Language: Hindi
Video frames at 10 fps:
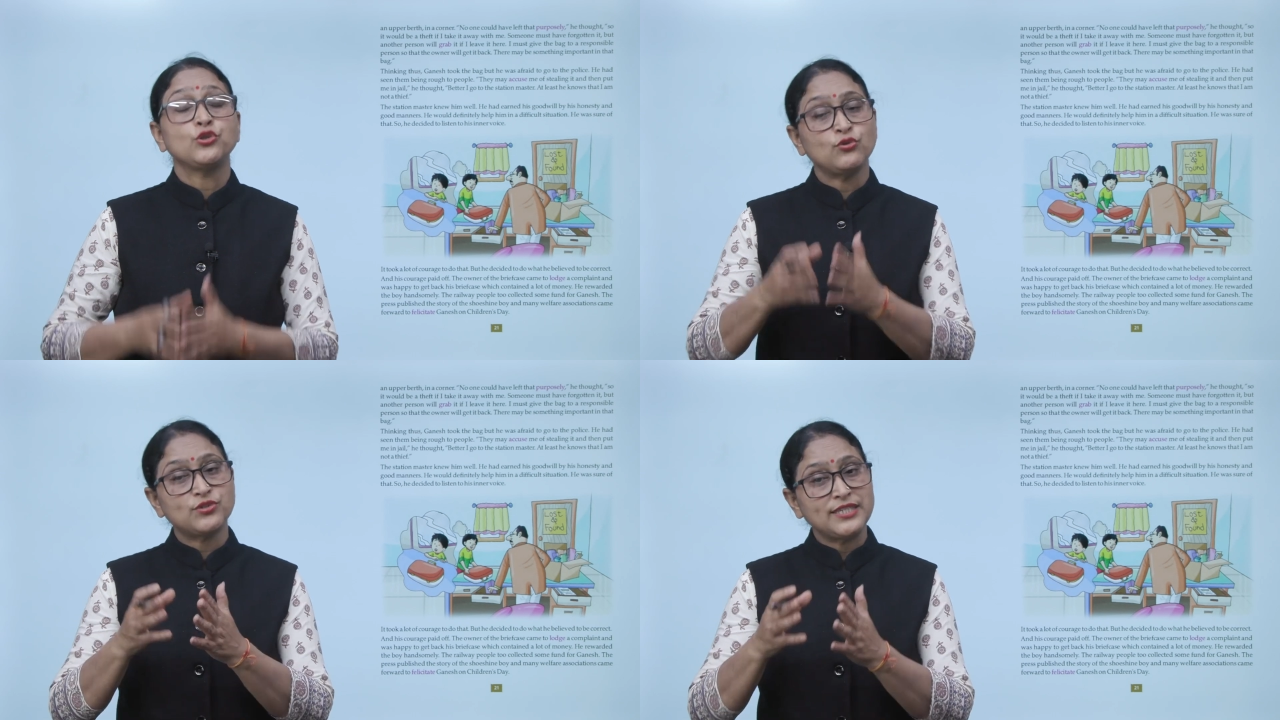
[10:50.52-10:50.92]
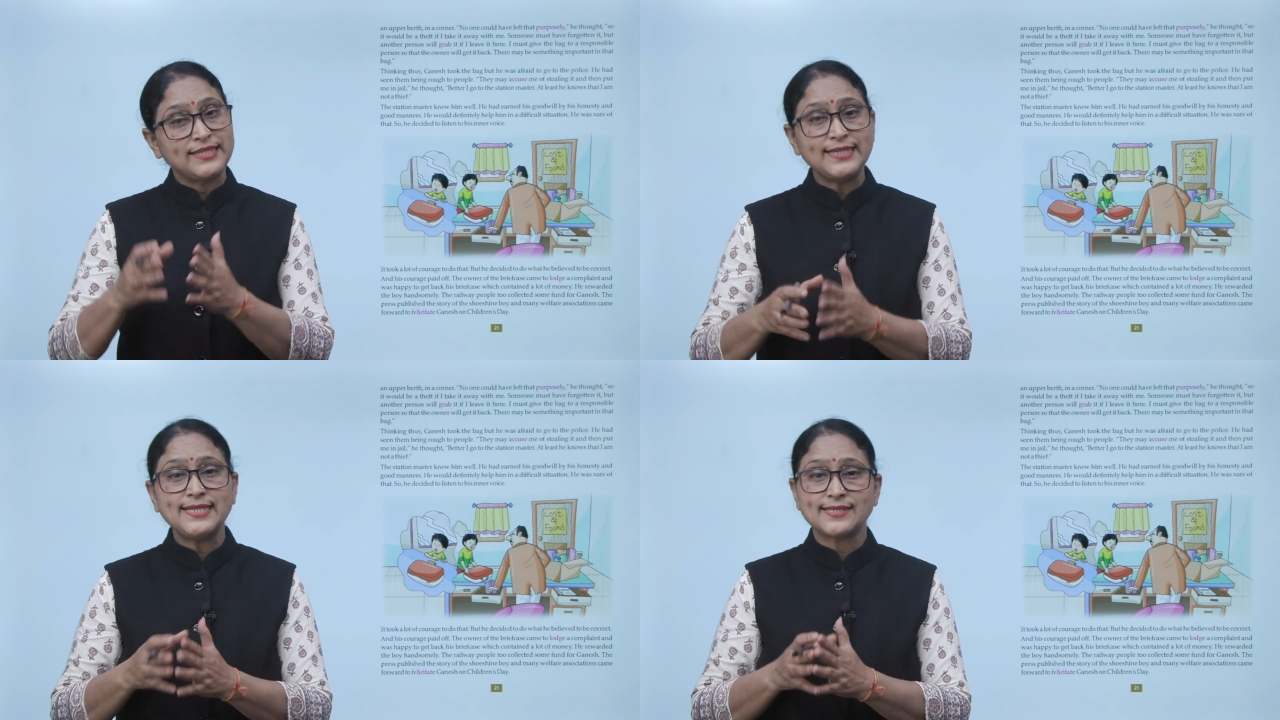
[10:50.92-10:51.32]
तो उसने
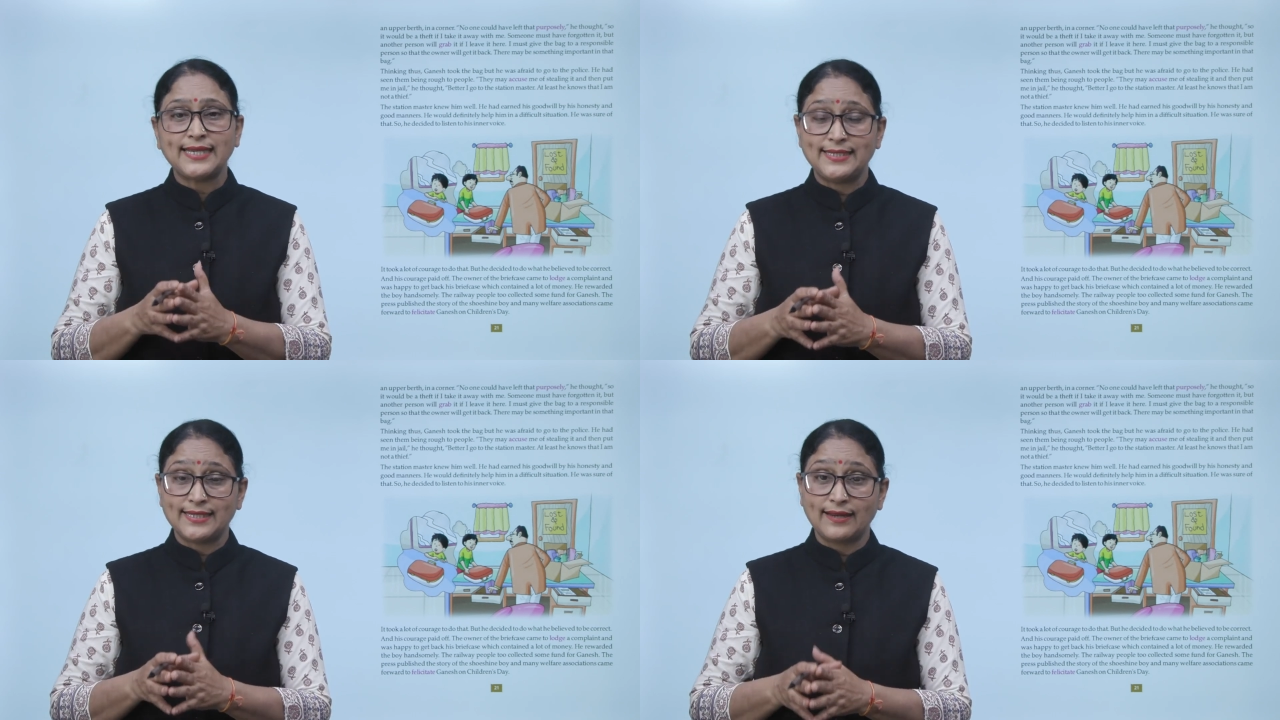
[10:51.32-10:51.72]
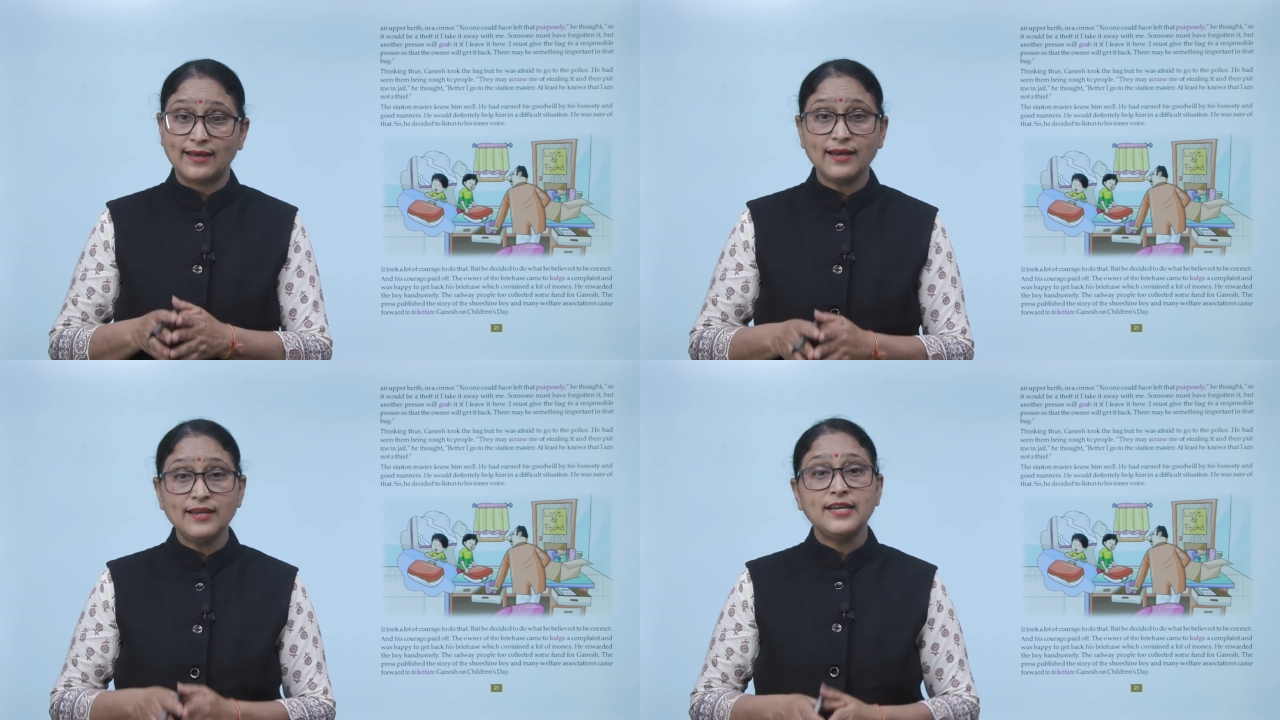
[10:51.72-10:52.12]
ये डिसाइड
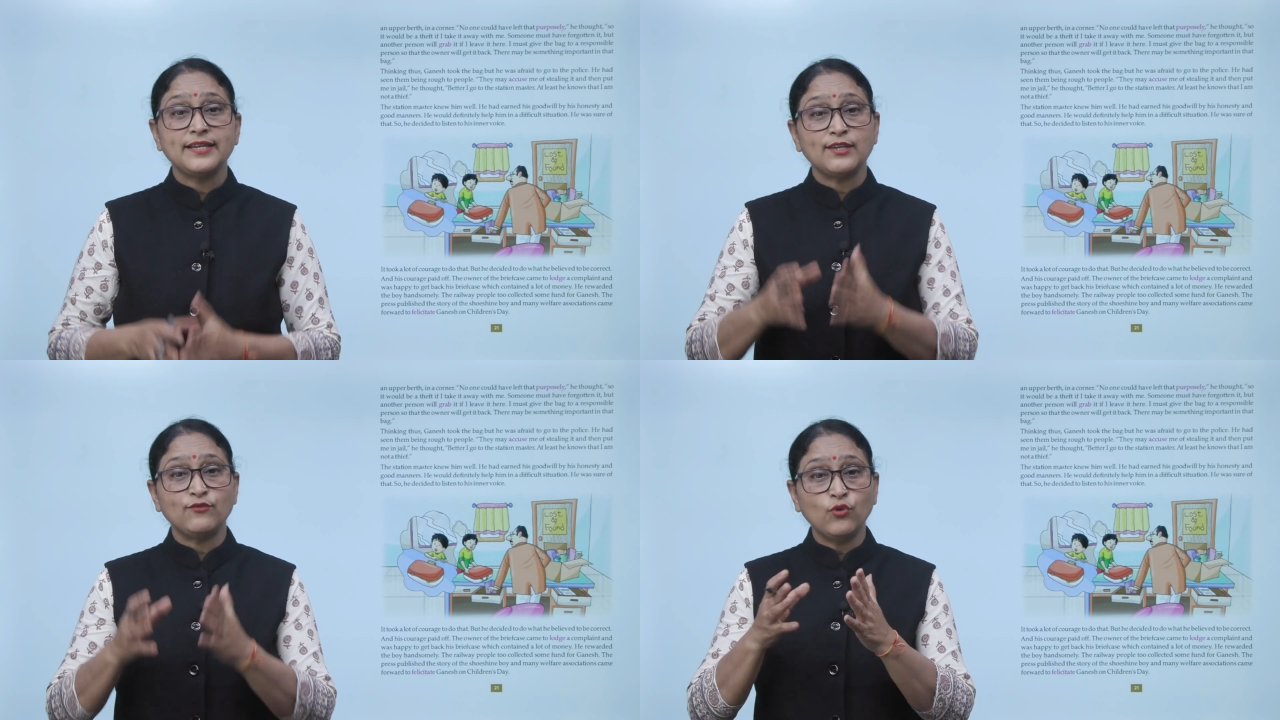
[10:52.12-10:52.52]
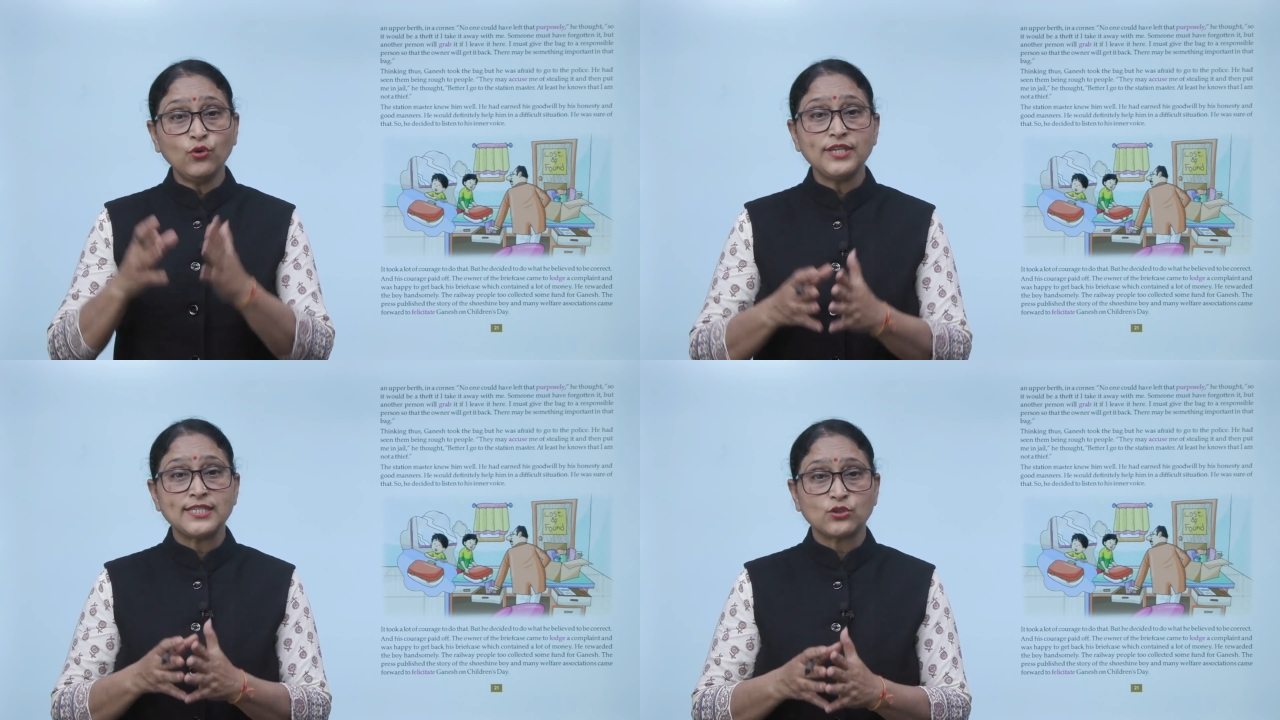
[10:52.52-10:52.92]
करा कि
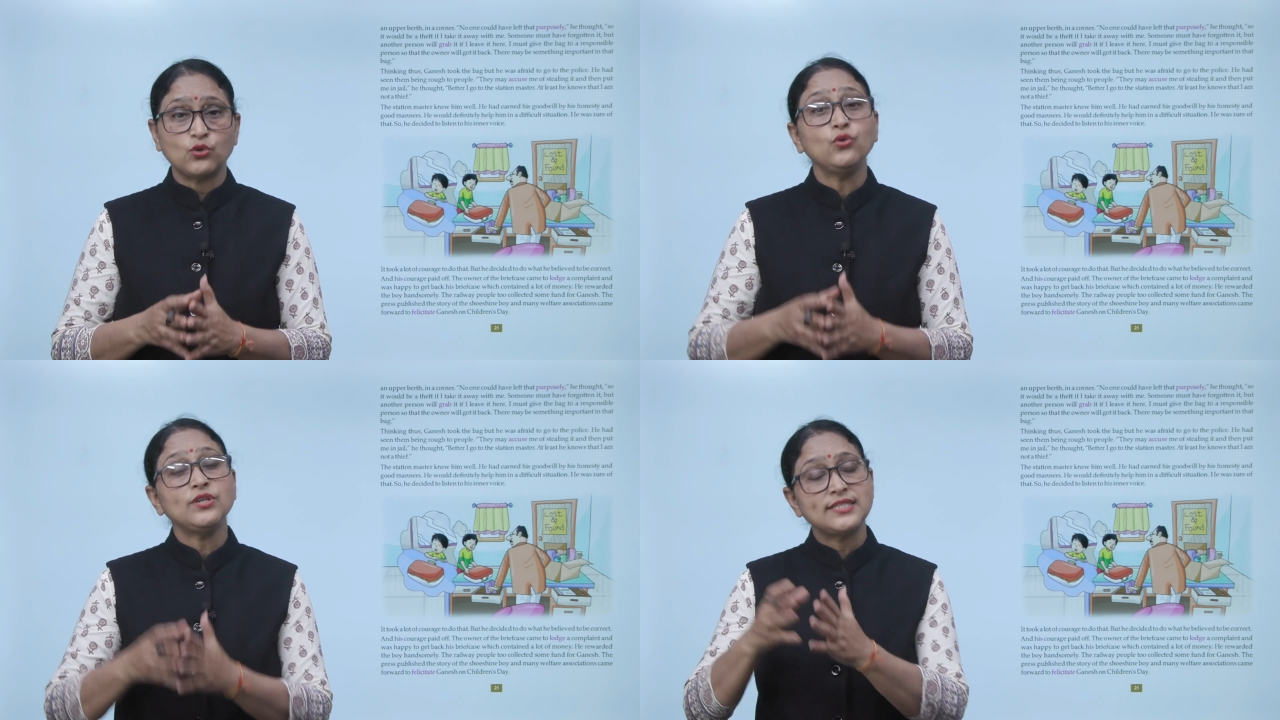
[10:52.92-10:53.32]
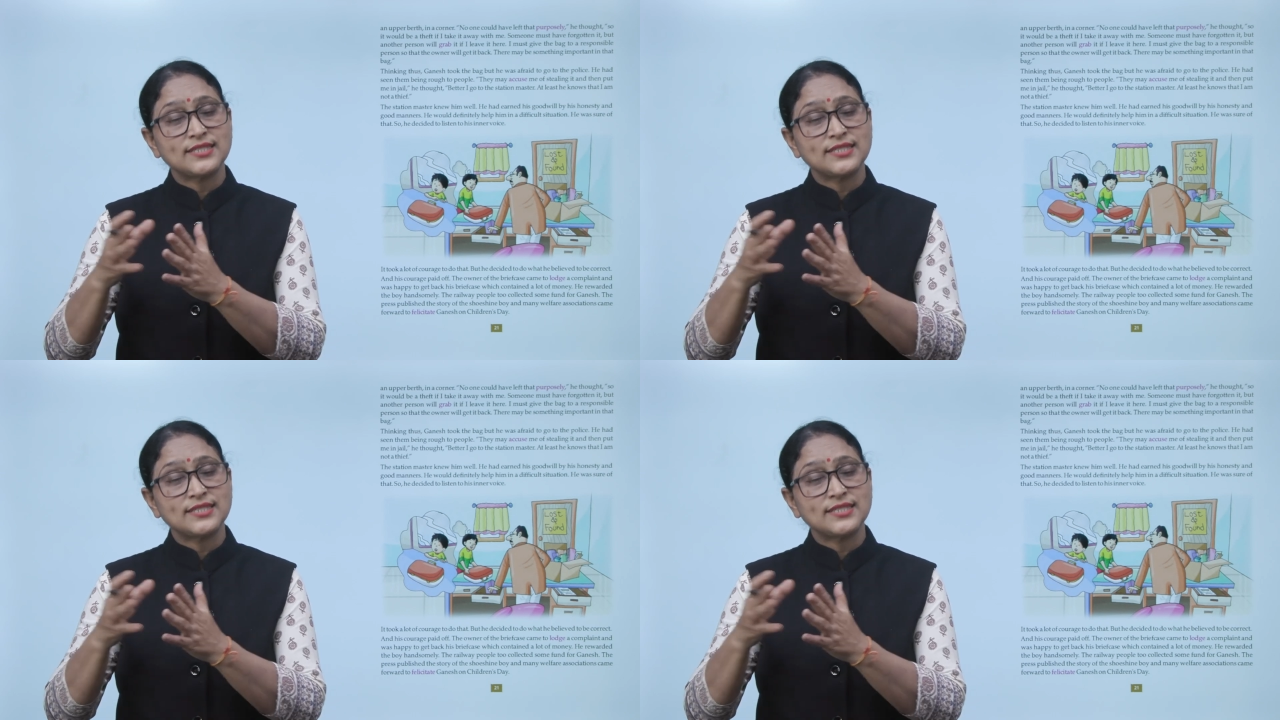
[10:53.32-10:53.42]
वो इसको